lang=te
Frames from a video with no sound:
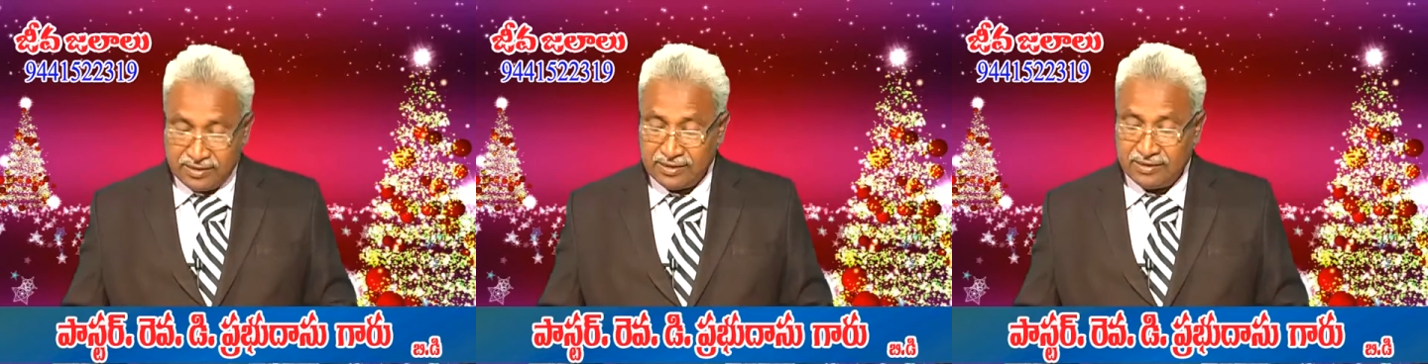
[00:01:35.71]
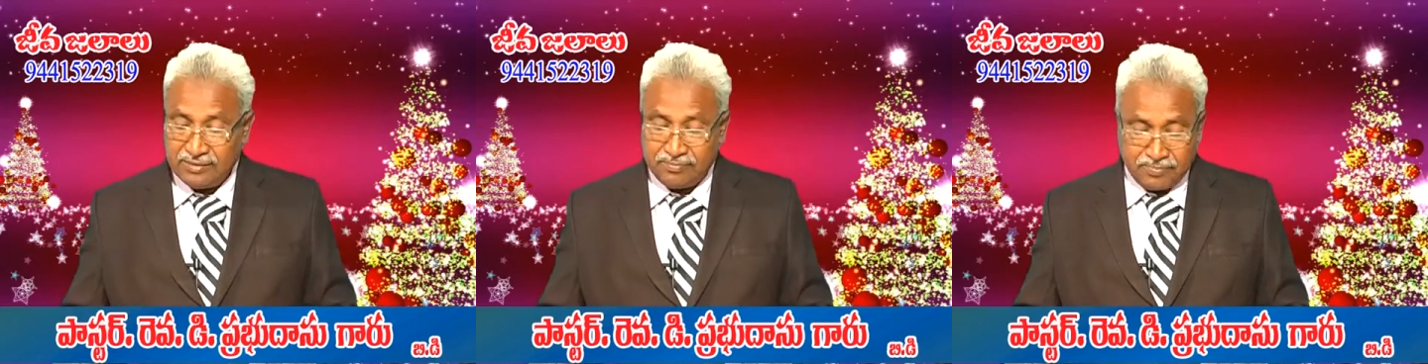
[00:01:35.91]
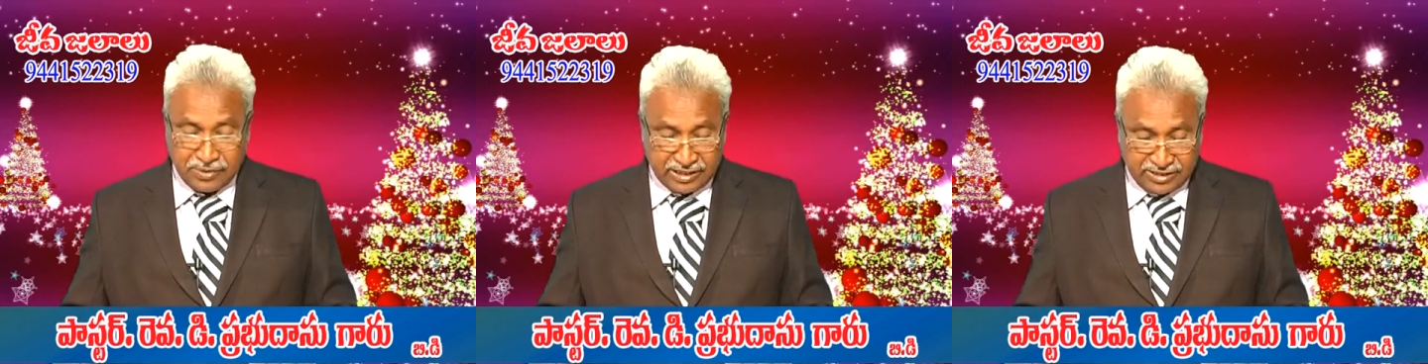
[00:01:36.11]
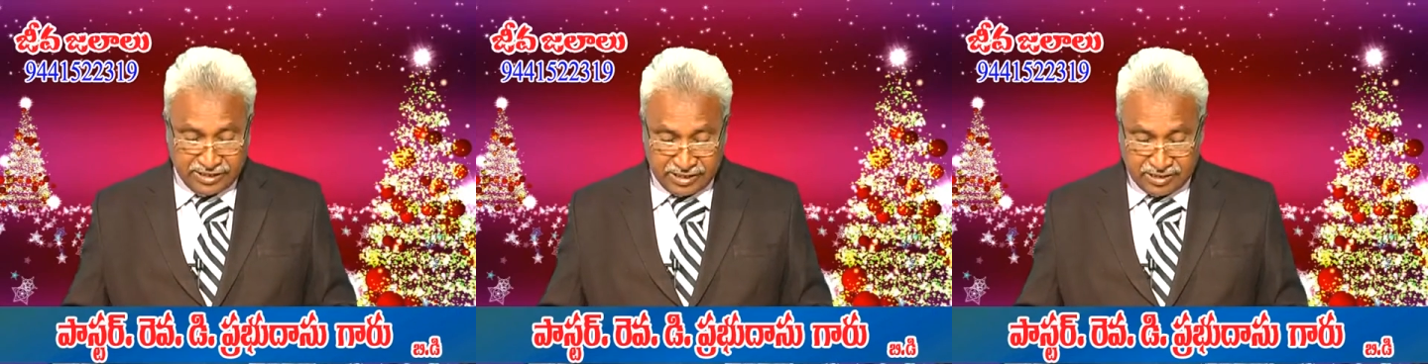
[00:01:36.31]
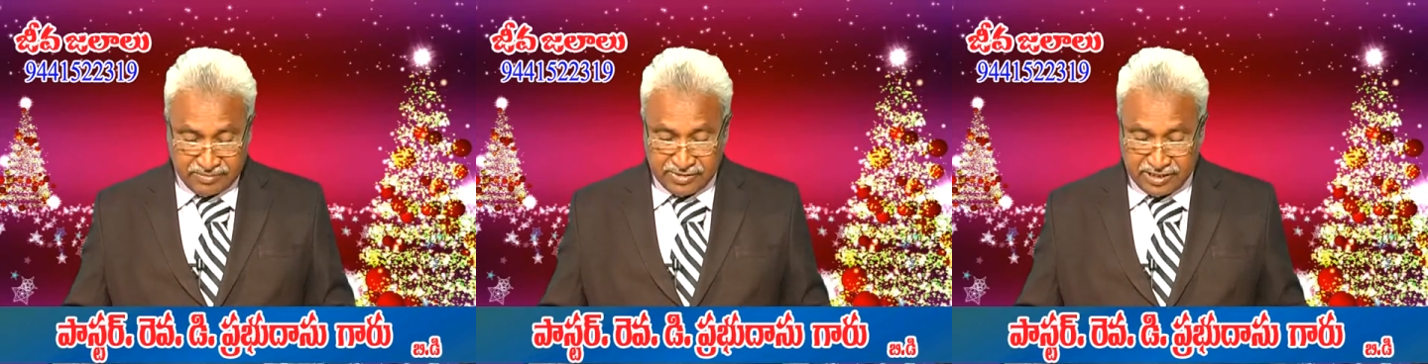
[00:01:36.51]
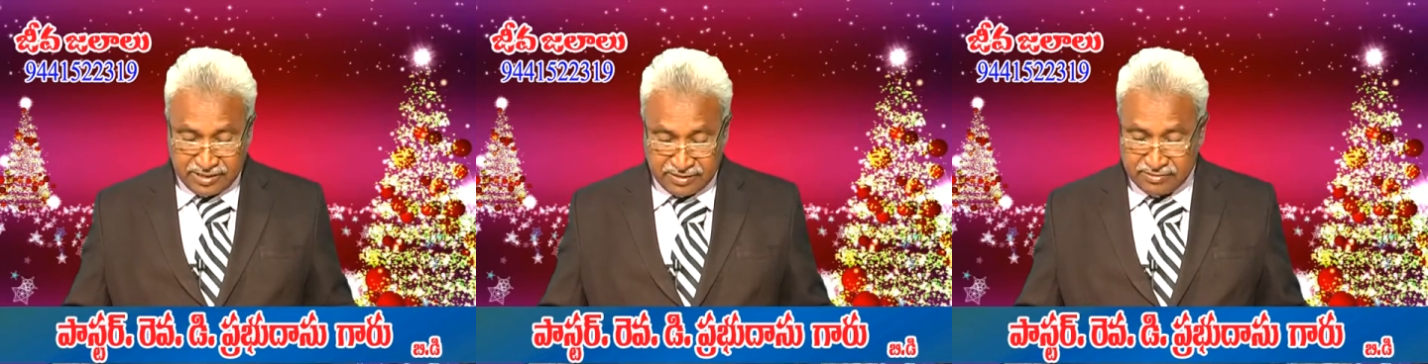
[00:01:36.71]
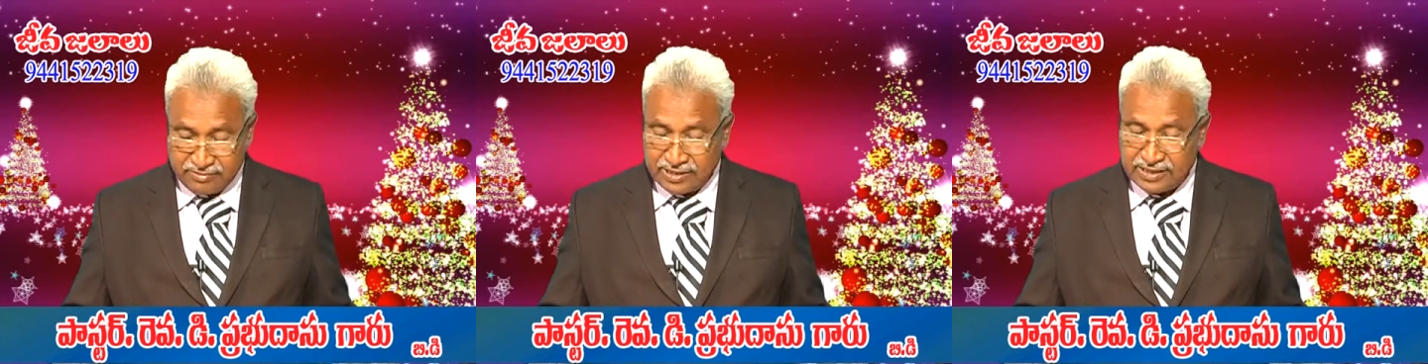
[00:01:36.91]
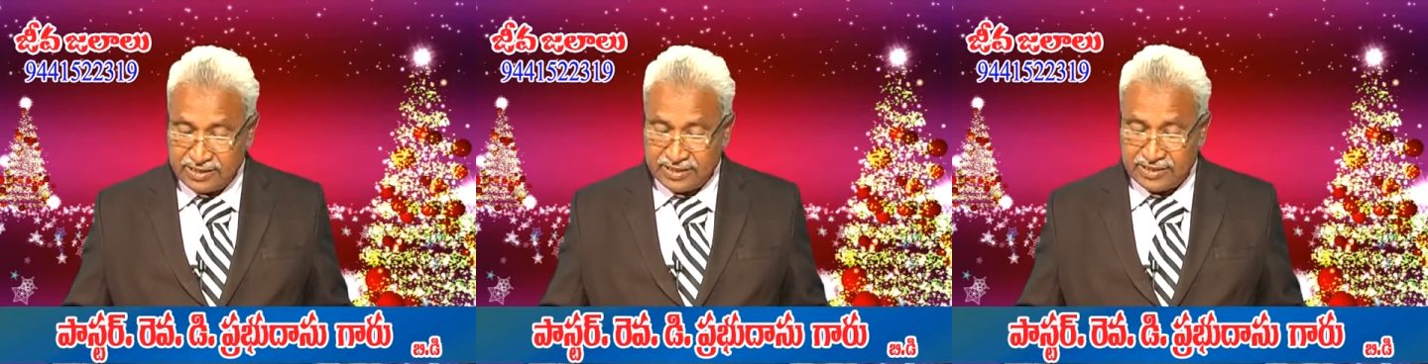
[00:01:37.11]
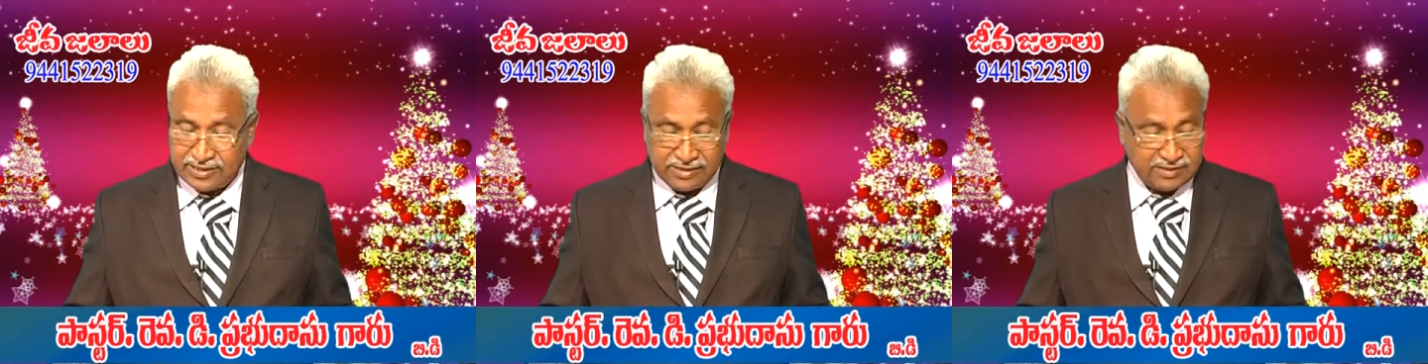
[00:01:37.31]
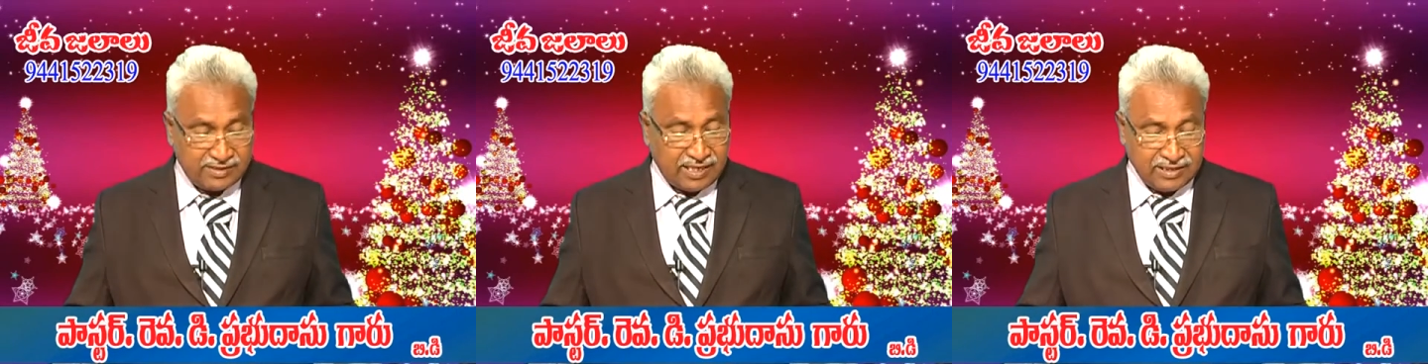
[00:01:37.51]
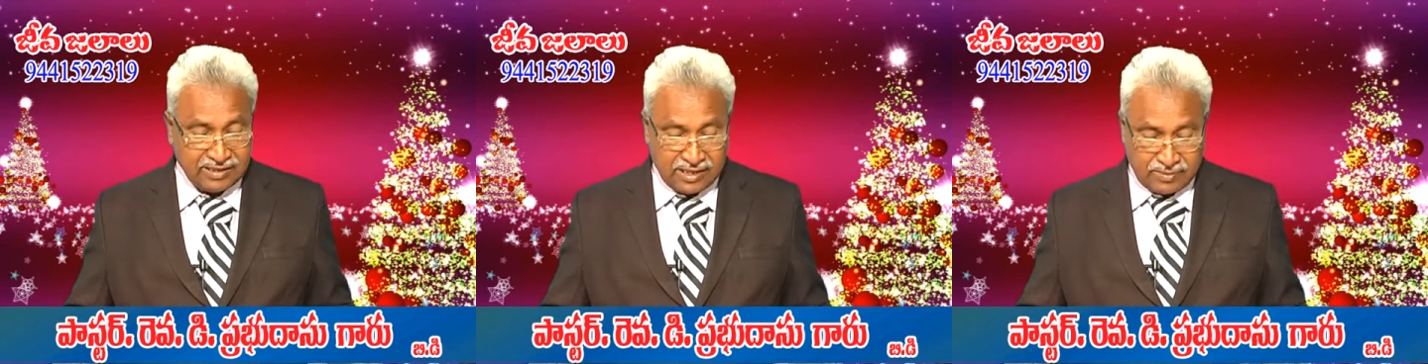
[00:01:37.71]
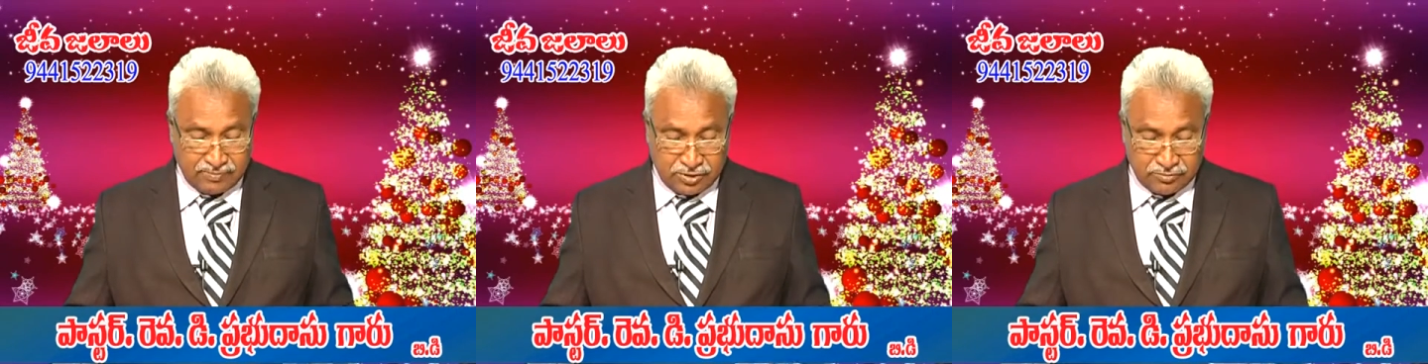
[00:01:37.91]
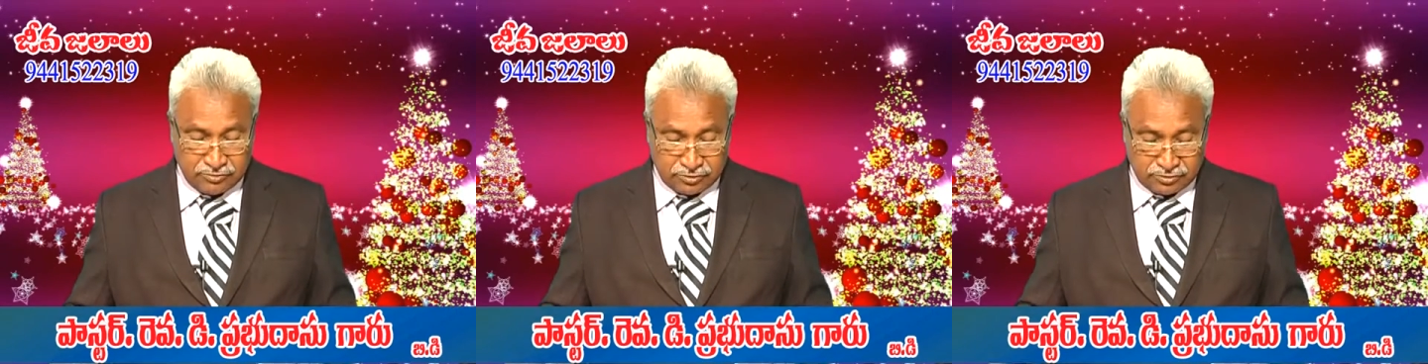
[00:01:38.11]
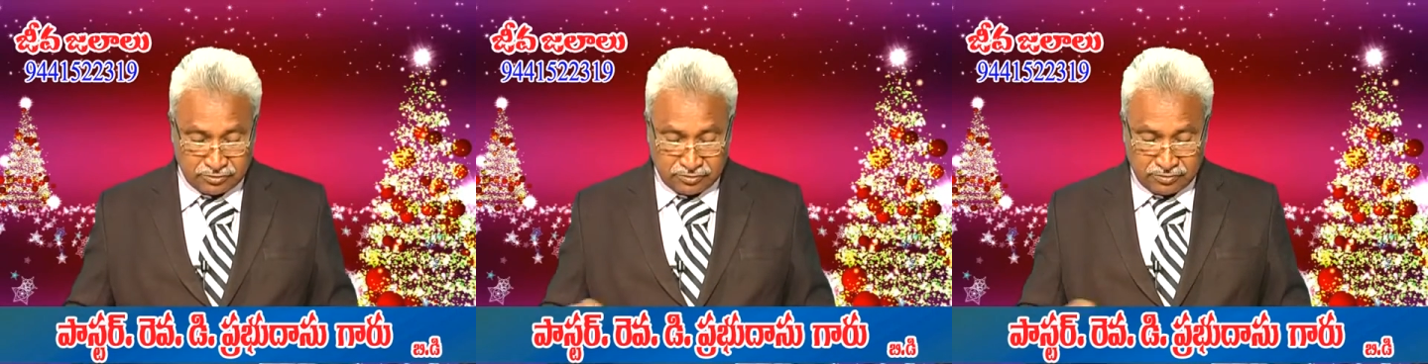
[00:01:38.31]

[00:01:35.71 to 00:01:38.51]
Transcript: ఈ ప్రత్యేకమైనటువంటి సందర్భము